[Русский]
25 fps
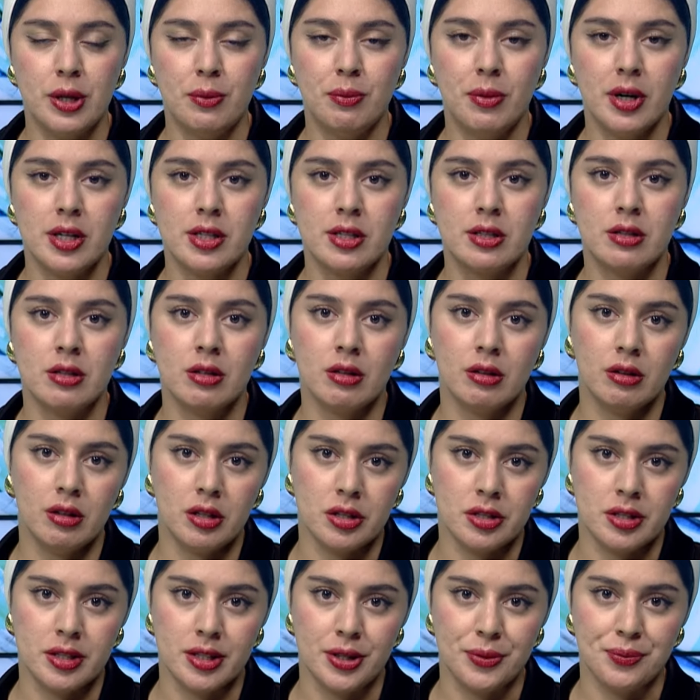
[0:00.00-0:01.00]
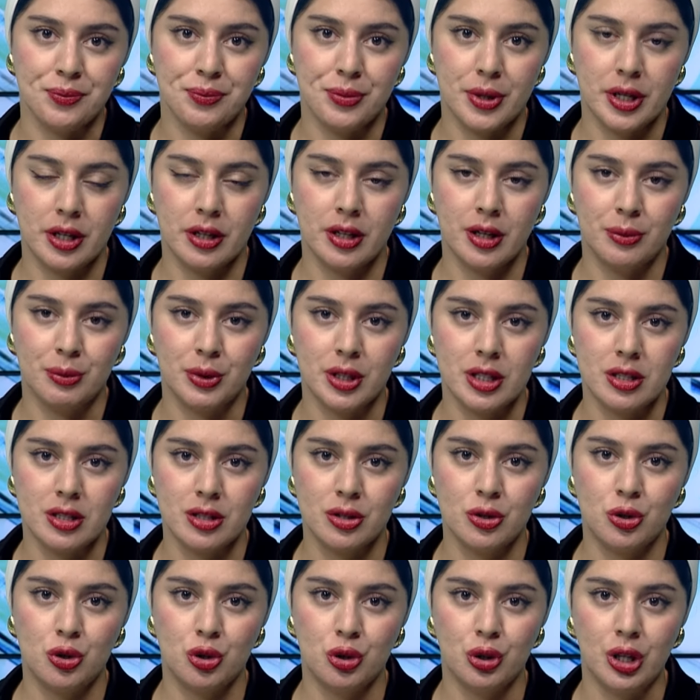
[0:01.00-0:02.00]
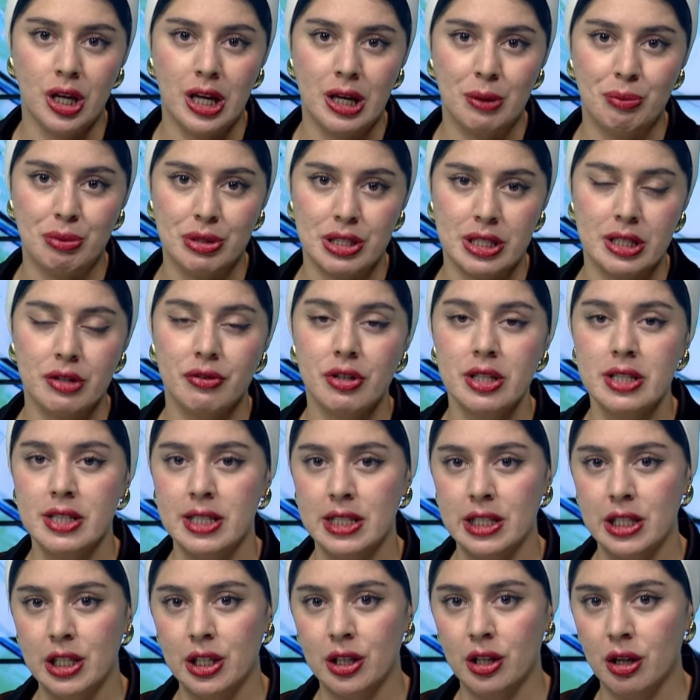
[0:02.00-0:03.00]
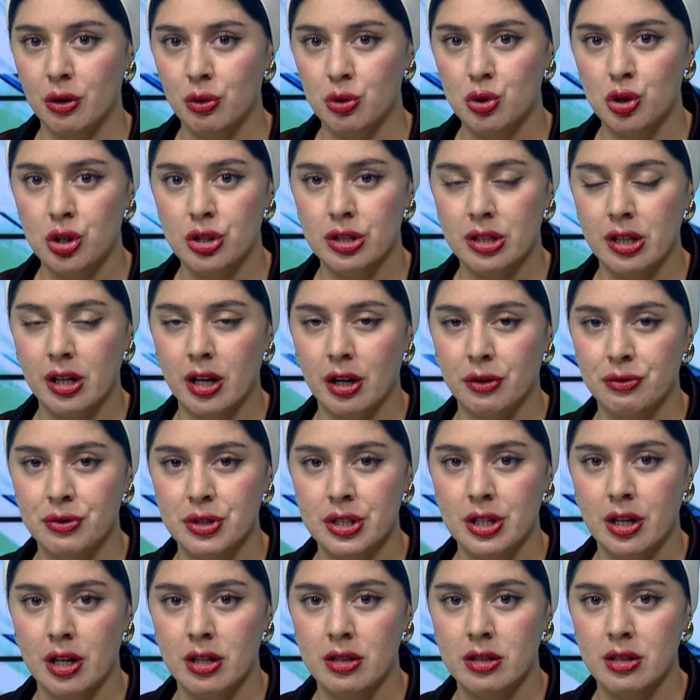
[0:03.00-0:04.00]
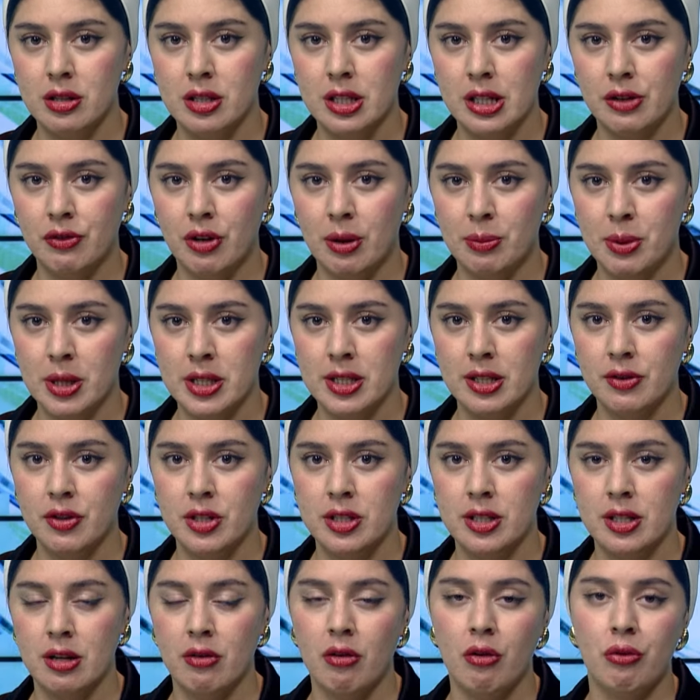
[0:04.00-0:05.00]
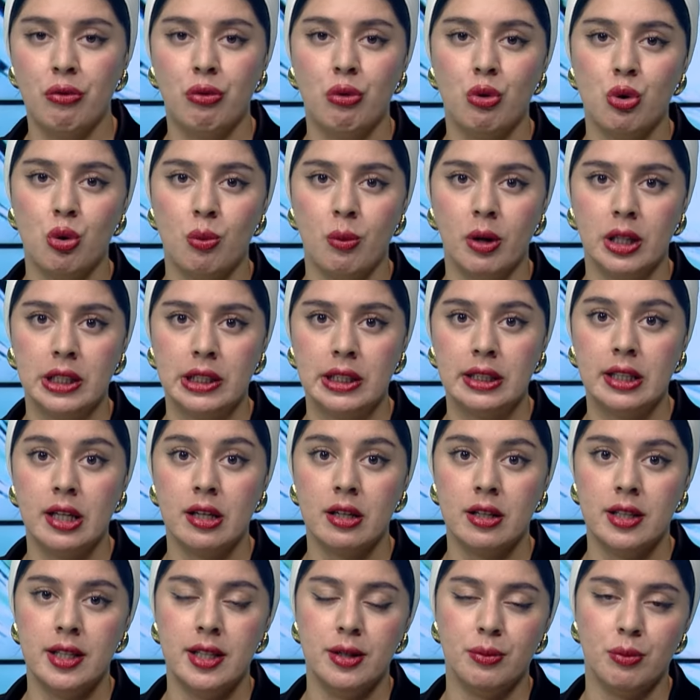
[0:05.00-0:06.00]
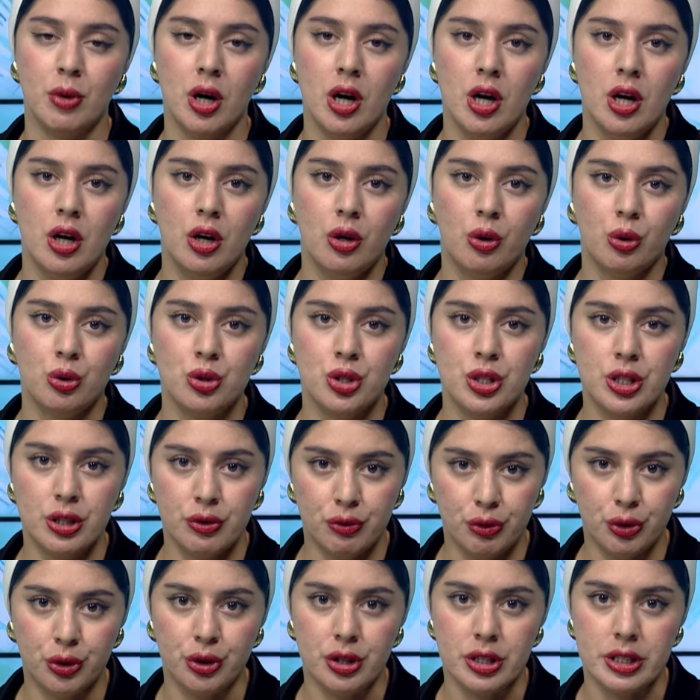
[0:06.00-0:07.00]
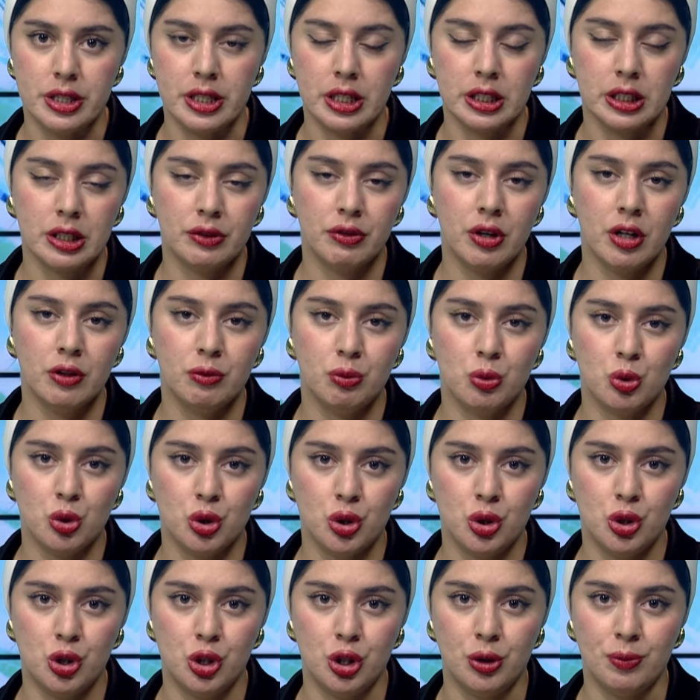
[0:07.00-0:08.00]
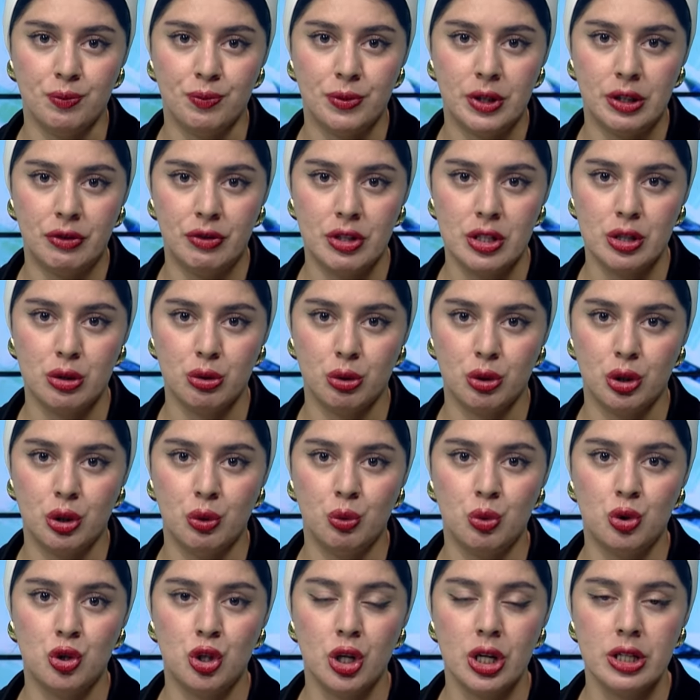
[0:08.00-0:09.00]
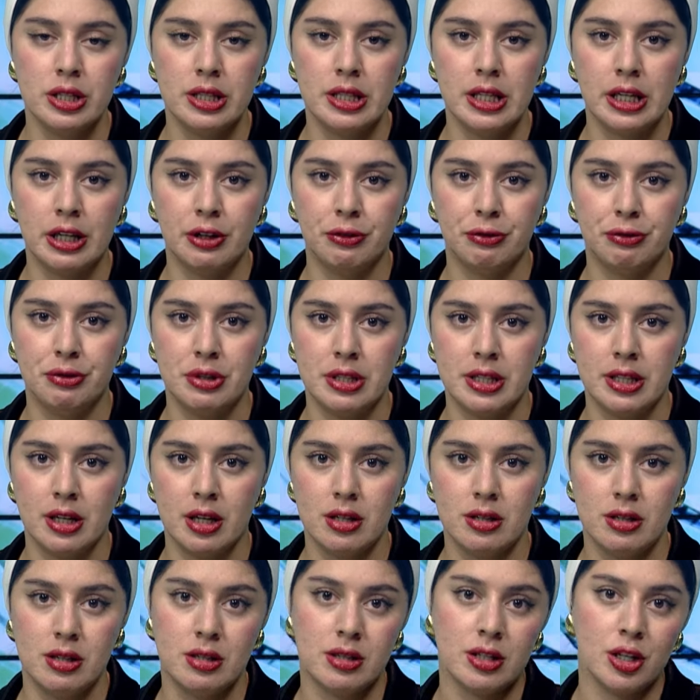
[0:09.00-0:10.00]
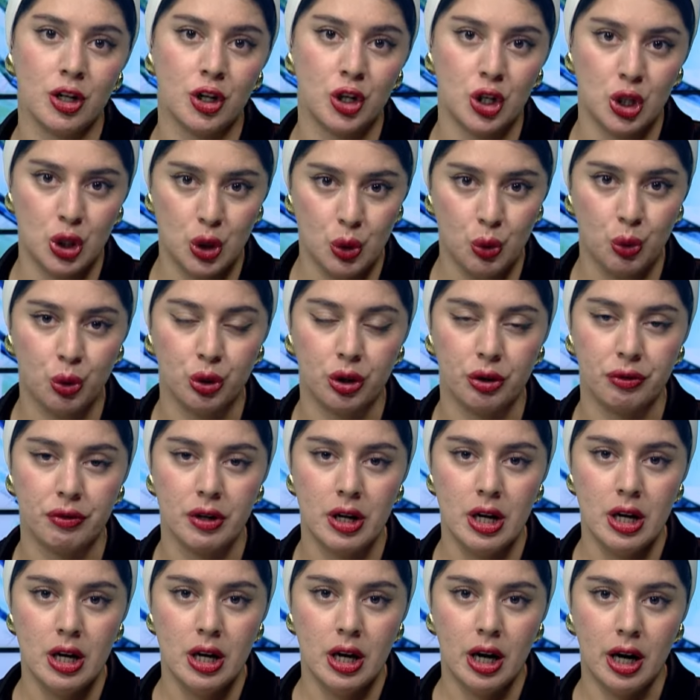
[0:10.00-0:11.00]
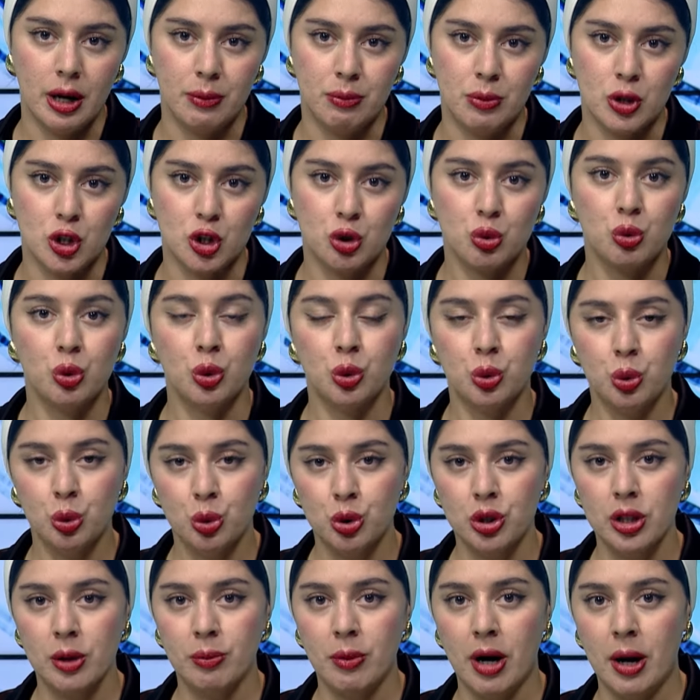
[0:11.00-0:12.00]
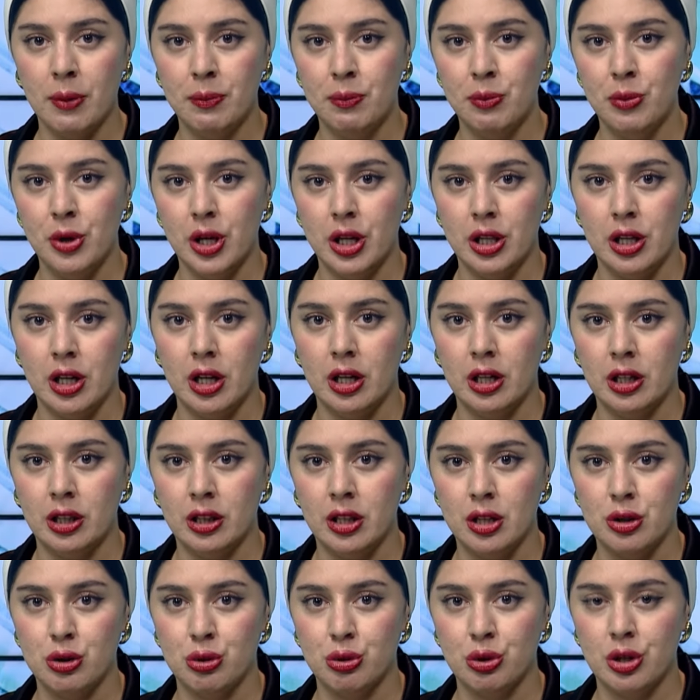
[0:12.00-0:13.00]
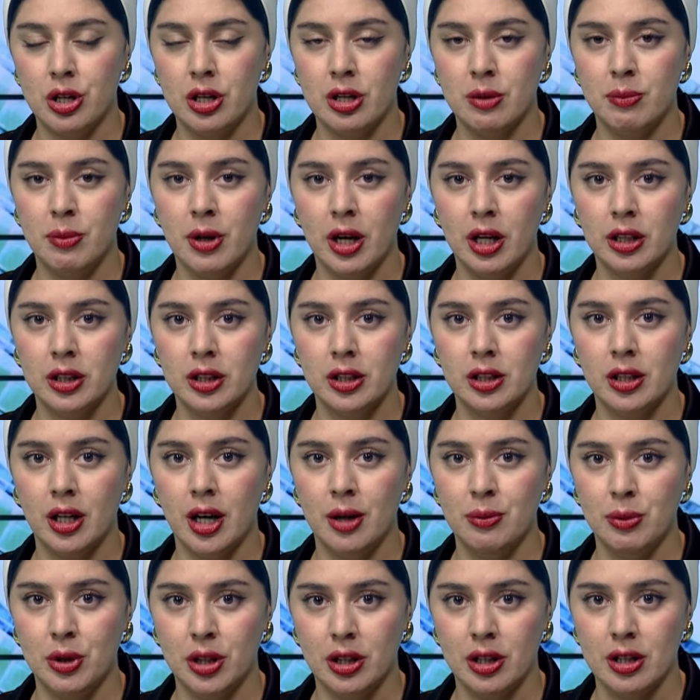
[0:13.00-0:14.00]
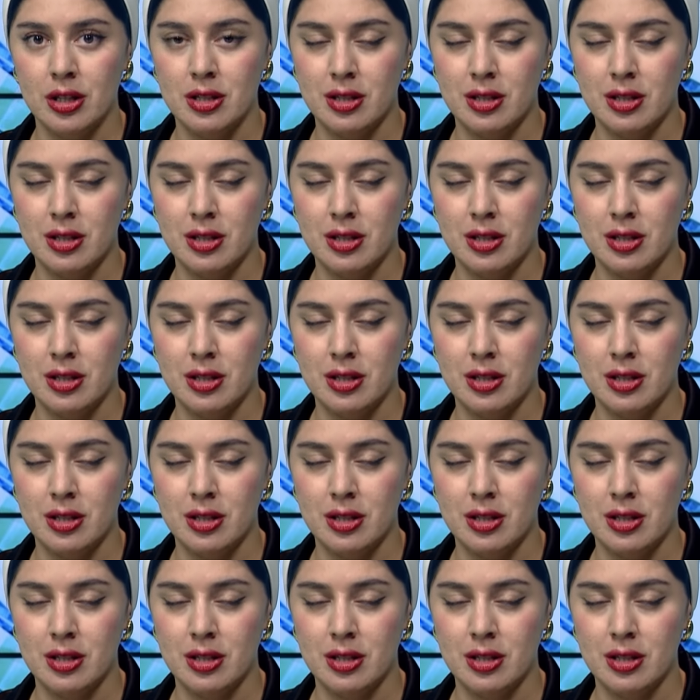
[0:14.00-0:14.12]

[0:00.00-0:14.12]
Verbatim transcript: и мастер-классы. Программа насыщенная и познавательная для участников Всероссийского образовательного форума «Торгим». Он сегодня стартовал «Мужичи». Две сотни участников из российских регионов. О межкультурном обмене и досуге ребят Амина